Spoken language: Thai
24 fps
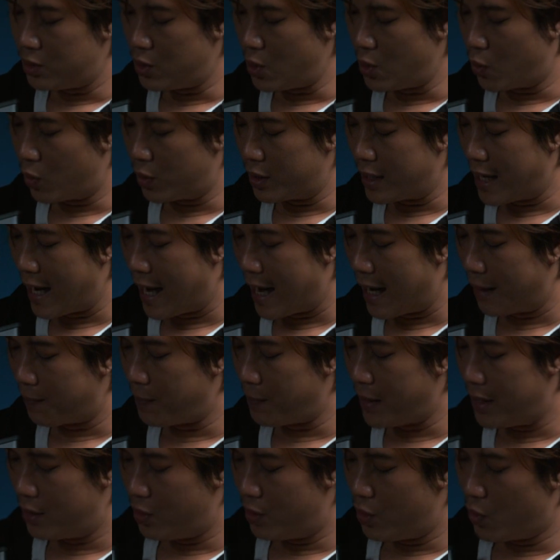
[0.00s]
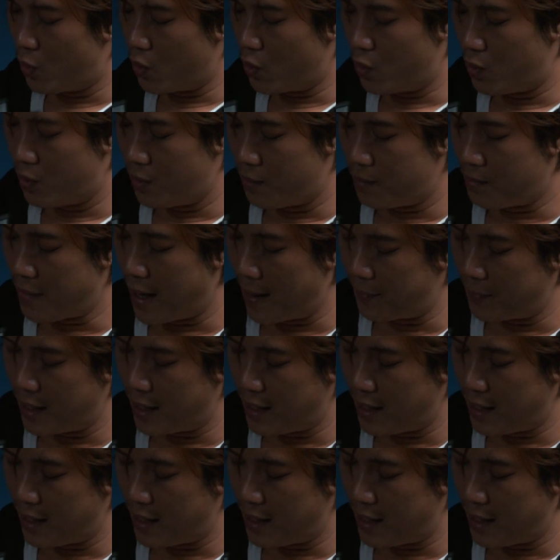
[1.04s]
จุกยางปิดอยู่แบบ